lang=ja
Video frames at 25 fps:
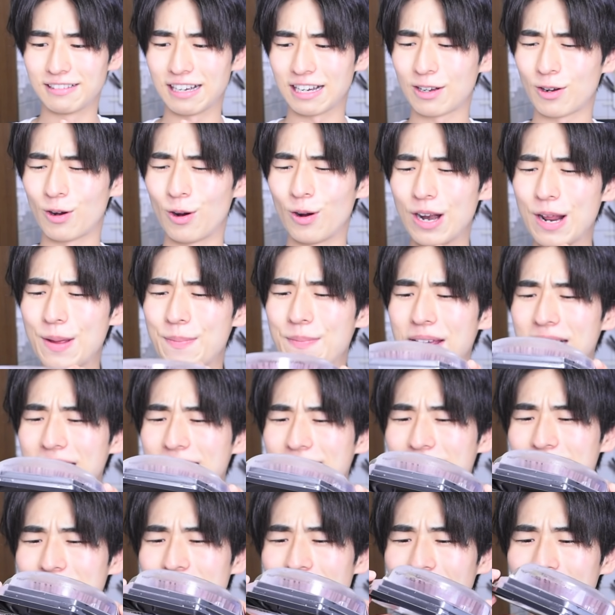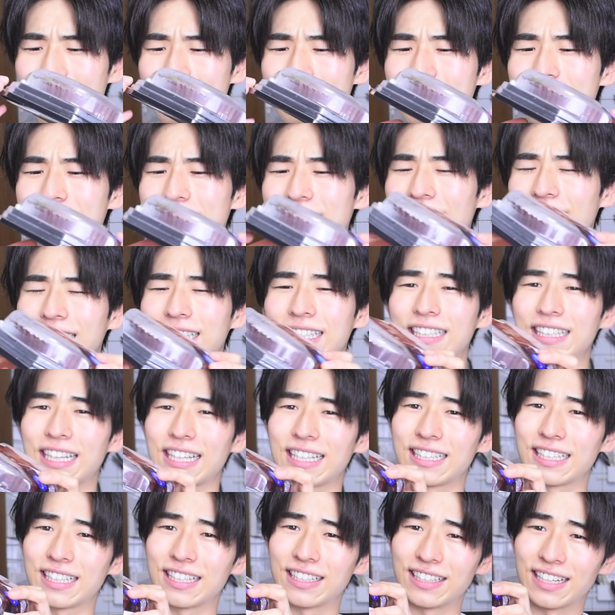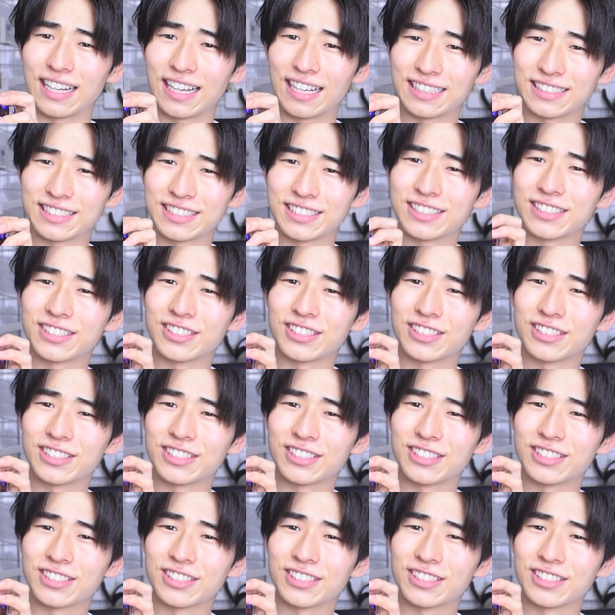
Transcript: わこれめっちゃ気になってたんだよねずっ